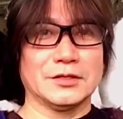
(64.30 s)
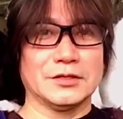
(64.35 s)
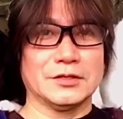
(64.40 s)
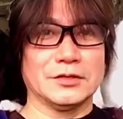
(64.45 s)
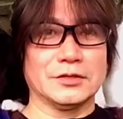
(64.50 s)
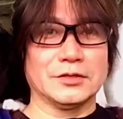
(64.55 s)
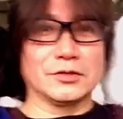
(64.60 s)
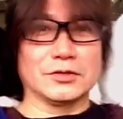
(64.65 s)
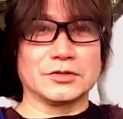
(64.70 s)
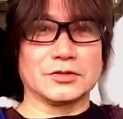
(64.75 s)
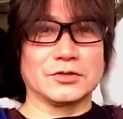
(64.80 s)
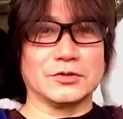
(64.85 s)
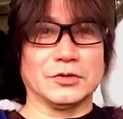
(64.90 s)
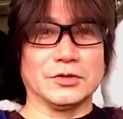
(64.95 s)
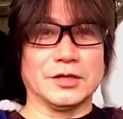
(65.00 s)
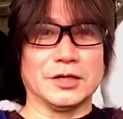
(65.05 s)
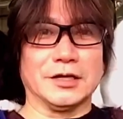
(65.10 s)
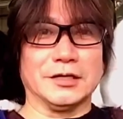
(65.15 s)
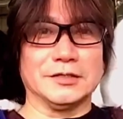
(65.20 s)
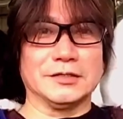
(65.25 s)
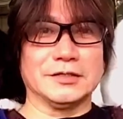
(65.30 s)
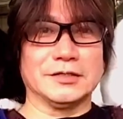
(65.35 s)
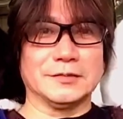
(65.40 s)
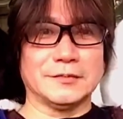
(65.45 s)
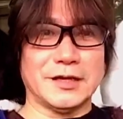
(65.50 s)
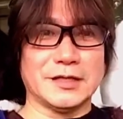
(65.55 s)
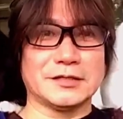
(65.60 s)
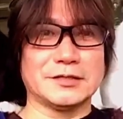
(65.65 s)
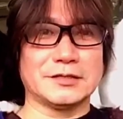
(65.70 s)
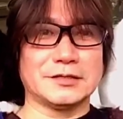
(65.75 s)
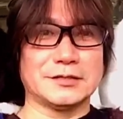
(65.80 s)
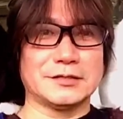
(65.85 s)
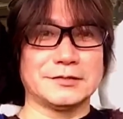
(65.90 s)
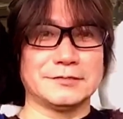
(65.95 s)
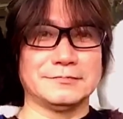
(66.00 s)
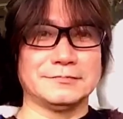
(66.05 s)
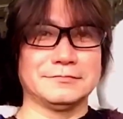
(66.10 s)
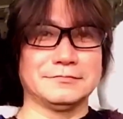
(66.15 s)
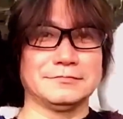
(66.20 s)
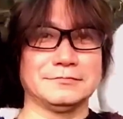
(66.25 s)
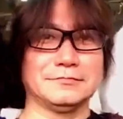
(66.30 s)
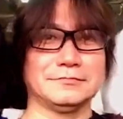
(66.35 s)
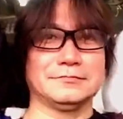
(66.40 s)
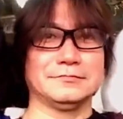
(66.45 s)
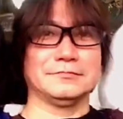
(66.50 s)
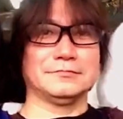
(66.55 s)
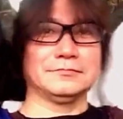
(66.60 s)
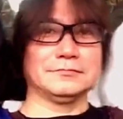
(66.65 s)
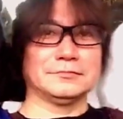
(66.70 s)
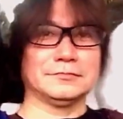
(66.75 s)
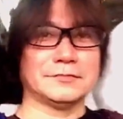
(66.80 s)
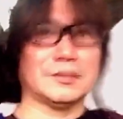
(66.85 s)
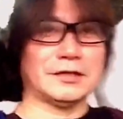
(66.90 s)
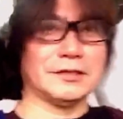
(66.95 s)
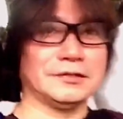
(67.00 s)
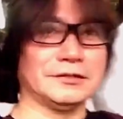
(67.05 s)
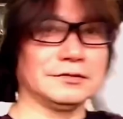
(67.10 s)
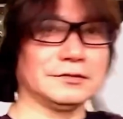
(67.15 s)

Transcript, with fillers: よろしくお願いします。はい。